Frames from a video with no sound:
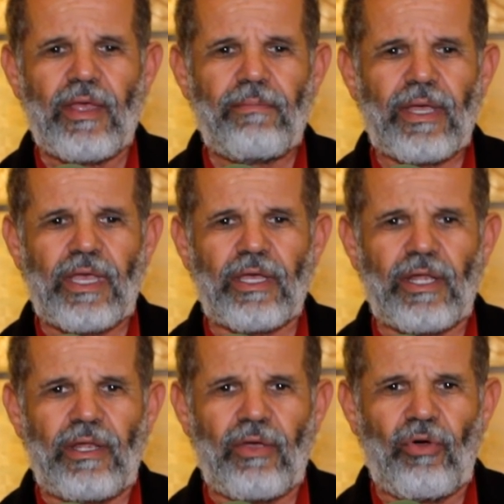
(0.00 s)
ما
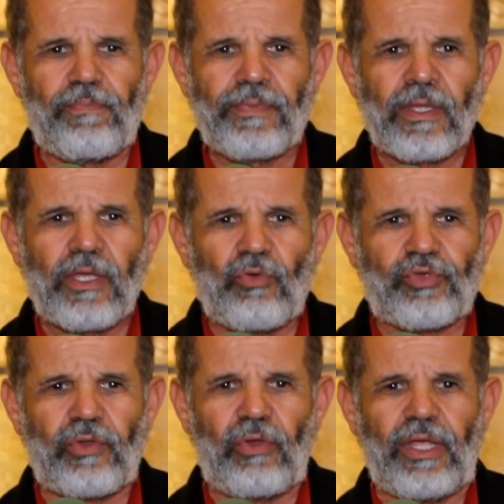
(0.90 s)
كيخليهم
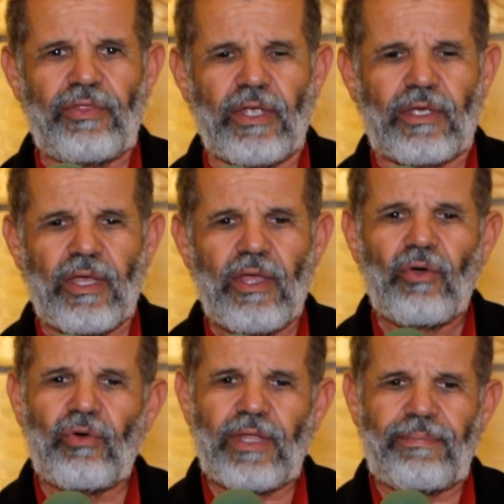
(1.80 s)
يوصلوا لعندك
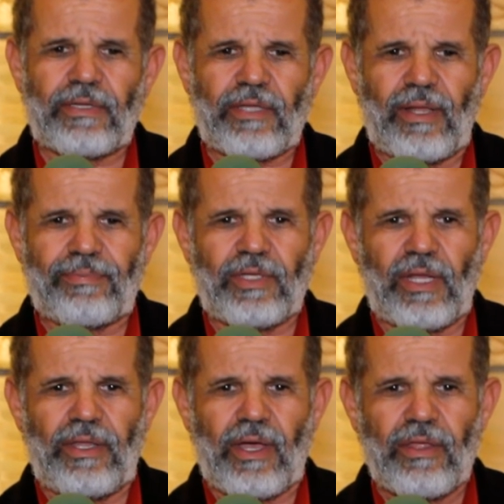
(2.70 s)
ودابا الطلب
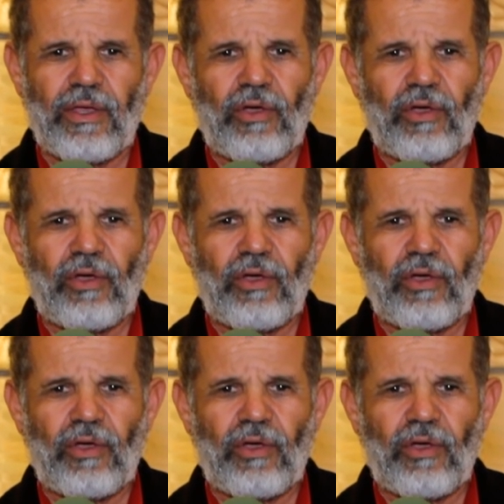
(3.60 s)
ديالنا